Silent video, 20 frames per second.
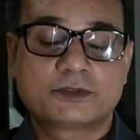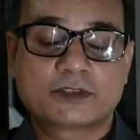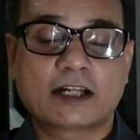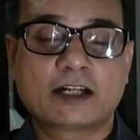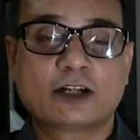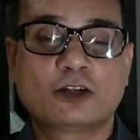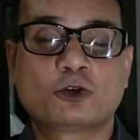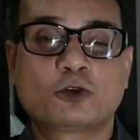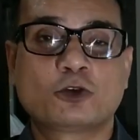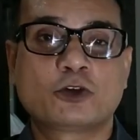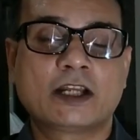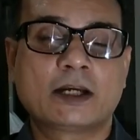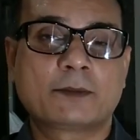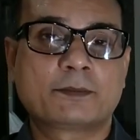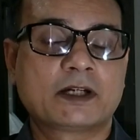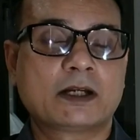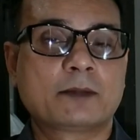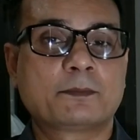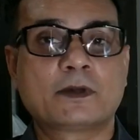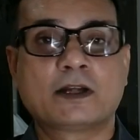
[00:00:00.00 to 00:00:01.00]
सारे लोगों ने
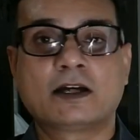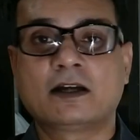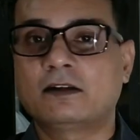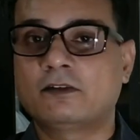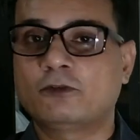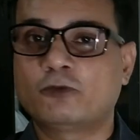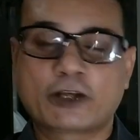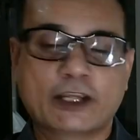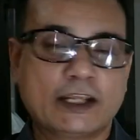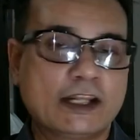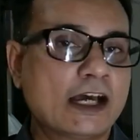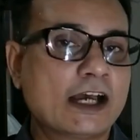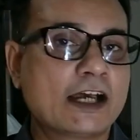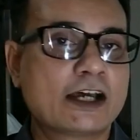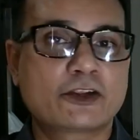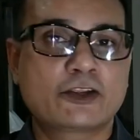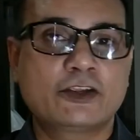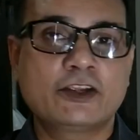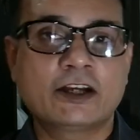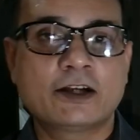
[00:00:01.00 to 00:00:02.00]
अपना अपना वकील
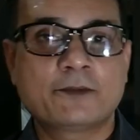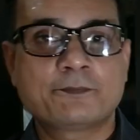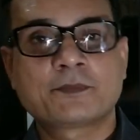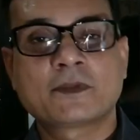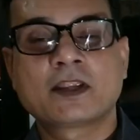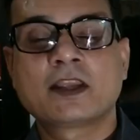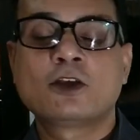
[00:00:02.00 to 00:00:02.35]
हायर किया